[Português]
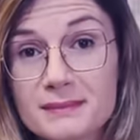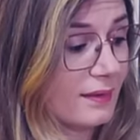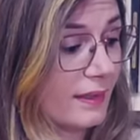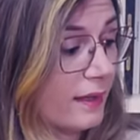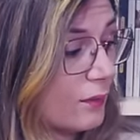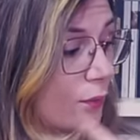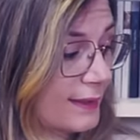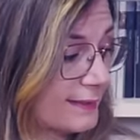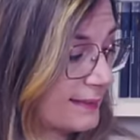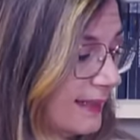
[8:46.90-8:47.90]
e aí,
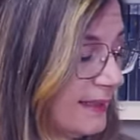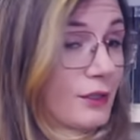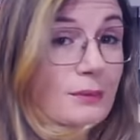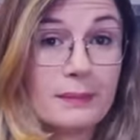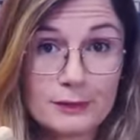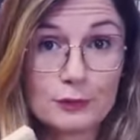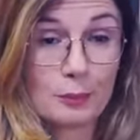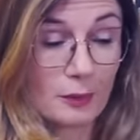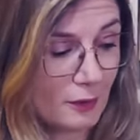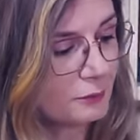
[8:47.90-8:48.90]
coincidentemente, o
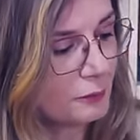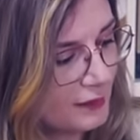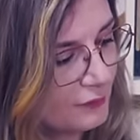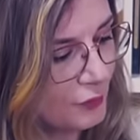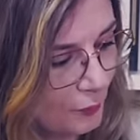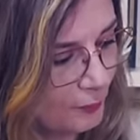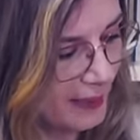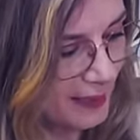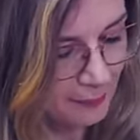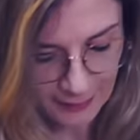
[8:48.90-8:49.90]
próximo livro que eu
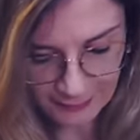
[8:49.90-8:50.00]
peguei para